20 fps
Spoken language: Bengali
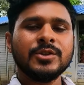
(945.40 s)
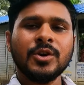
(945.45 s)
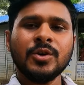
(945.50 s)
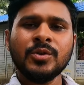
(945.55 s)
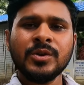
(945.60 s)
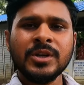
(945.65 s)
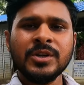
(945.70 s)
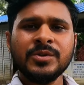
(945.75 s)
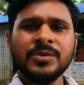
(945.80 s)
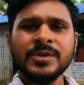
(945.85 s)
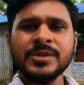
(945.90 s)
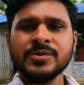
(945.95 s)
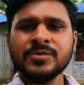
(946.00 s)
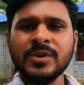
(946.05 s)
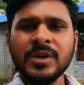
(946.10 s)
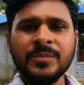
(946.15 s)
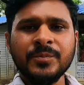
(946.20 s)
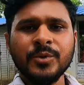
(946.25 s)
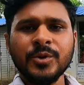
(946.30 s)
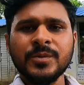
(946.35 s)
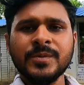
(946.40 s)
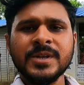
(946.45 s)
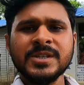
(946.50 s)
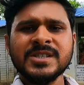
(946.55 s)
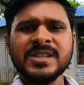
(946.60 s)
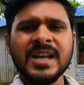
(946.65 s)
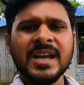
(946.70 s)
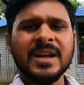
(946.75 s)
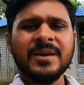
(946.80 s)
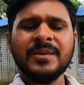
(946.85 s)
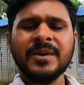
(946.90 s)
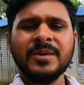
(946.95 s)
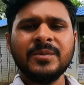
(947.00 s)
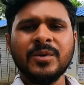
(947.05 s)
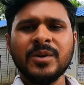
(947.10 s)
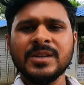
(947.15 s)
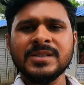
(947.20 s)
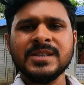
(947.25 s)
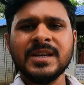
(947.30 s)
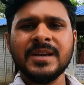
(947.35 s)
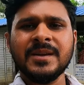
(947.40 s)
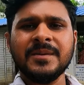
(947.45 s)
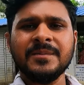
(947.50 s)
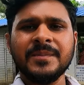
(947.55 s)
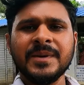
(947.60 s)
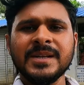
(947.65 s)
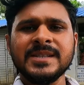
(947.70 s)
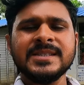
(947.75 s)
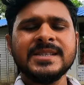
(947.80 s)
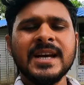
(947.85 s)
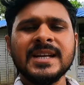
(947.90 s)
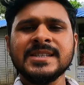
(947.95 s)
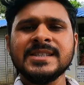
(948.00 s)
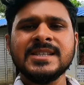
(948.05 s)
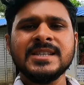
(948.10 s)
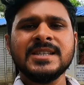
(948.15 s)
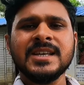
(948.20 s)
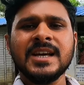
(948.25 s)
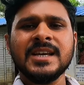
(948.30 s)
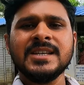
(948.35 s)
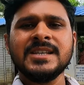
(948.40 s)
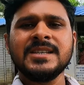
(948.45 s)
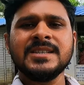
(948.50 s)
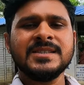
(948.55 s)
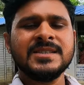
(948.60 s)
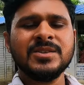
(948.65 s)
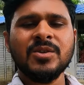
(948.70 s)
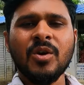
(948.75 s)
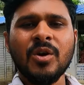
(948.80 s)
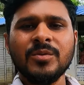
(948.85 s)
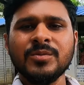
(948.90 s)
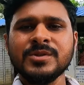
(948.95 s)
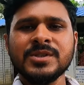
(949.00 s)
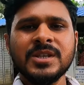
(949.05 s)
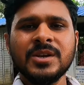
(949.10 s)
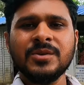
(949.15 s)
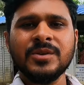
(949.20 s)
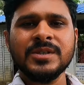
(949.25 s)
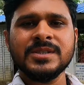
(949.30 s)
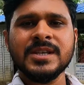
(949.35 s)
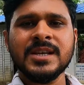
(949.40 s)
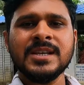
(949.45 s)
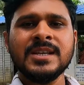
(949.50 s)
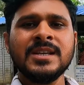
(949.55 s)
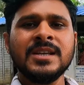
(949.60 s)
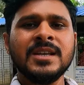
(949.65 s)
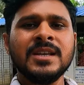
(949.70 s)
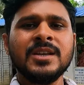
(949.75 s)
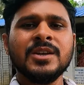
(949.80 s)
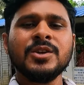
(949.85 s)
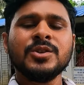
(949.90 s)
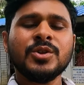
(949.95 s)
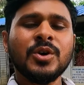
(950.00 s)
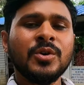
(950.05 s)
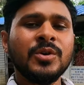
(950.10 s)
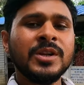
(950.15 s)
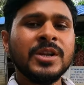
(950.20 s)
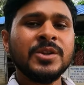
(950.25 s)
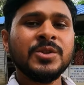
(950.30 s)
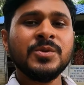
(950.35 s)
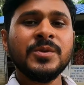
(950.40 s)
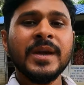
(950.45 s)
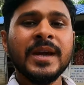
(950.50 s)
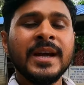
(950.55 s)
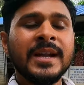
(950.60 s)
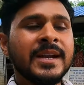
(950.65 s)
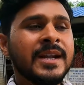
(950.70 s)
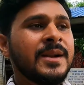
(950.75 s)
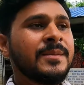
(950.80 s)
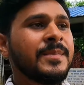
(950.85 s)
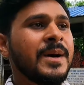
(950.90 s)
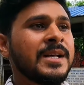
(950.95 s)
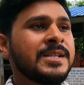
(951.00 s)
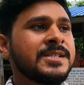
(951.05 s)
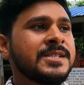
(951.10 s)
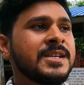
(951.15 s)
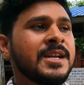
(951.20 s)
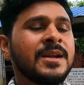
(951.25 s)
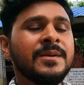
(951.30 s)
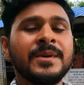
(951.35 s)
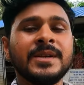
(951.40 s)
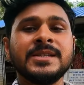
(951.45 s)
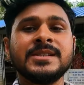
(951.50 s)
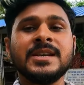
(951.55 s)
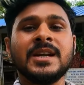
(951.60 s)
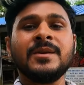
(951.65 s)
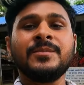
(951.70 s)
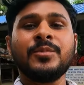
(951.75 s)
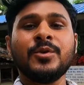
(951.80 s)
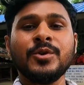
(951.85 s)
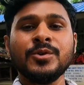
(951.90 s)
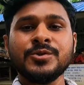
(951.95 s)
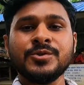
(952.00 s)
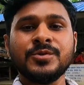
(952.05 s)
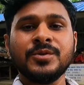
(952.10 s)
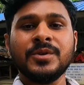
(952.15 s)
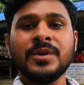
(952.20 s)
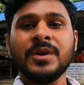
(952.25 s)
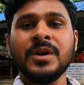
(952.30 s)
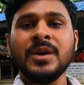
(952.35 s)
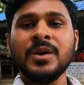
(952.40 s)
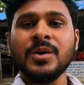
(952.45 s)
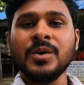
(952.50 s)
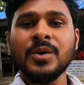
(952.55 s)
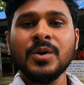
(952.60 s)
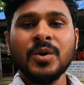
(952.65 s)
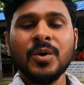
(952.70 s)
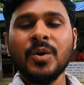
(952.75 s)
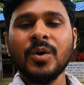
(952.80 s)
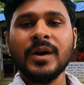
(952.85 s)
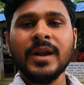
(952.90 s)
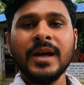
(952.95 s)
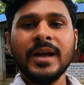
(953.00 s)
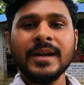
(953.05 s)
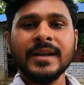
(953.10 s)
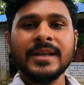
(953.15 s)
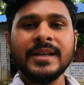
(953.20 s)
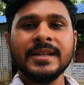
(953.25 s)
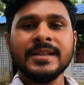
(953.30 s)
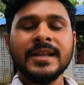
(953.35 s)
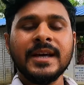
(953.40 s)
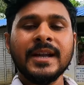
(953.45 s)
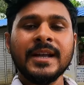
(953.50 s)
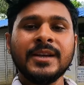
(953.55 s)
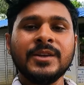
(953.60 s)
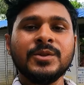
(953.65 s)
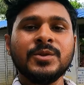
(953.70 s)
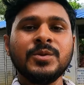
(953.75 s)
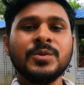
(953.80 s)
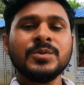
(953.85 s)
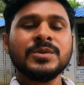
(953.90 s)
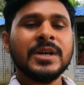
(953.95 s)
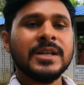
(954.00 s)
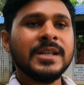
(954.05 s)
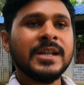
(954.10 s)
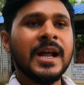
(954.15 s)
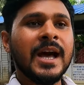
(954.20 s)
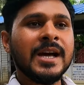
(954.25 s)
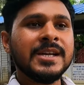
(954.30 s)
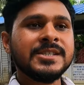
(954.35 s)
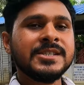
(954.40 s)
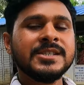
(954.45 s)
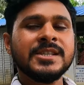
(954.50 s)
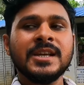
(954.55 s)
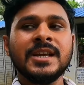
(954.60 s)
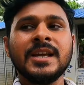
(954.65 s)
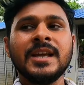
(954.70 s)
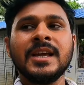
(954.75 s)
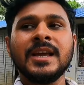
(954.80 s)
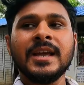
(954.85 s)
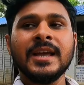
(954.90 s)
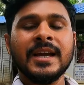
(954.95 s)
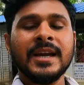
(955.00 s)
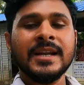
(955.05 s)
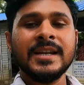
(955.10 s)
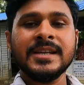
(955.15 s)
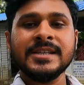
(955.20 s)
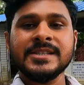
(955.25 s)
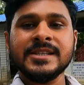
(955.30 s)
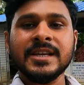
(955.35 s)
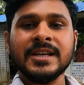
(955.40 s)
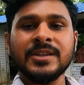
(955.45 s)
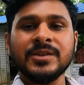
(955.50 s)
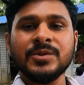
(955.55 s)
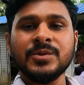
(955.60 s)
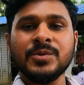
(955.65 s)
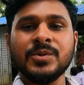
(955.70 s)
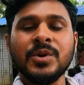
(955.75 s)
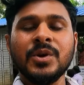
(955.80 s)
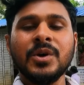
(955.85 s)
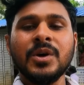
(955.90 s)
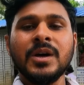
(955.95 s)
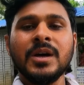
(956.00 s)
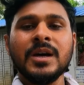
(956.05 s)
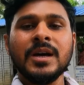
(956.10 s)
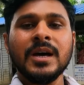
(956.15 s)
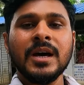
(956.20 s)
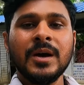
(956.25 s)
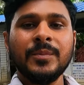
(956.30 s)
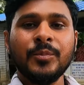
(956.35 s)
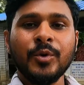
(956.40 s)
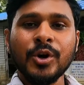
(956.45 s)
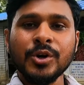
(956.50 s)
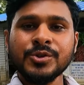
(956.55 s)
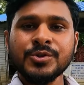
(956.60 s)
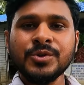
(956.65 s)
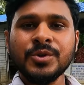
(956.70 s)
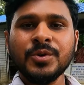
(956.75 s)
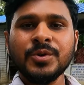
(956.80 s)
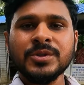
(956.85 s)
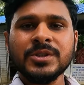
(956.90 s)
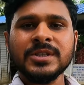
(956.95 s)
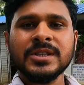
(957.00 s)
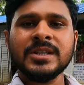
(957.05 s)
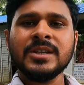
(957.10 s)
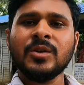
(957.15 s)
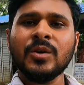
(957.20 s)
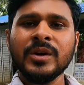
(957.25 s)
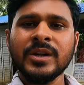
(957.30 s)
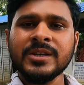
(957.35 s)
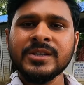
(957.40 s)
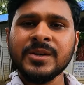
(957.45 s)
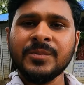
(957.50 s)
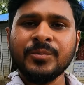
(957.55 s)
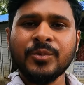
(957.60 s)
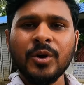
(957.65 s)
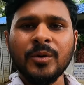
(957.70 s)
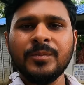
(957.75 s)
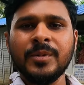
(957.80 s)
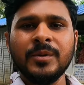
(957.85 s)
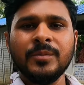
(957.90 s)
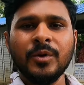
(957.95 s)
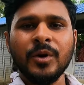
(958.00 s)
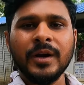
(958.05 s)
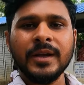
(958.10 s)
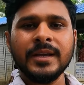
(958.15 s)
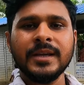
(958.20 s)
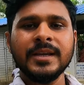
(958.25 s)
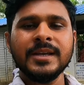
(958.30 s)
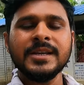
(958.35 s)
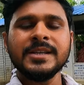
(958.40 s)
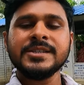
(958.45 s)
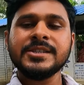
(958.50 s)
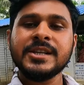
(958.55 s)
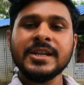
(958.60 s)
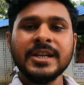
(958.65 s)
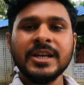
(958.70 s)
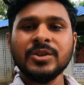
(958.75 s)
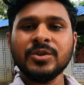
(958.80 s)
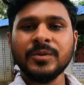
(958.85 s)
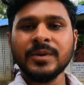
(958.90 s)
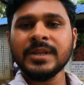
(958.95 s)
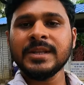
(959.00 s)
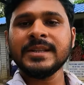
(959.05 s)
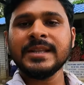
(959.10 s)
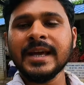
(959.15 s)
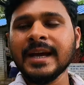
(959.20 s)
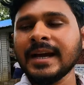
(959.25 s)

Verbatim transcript: তখন কিন্তু স্কুলের পরিবেশটা একেবারে বলা যায় মানে যাচ্ছে তাই অবস্থা হয়ে যায় তখন কিন্তু এখানকার বাচ্চারা মানে যারা পড়াশুনো করে আর কি তারা কিন্তু তাদের আসতে এখানে এসে কিন্তু পড়াশুনো করতে তাদের অনেকটা প্রবলেম হয় সেটাই তোমাদের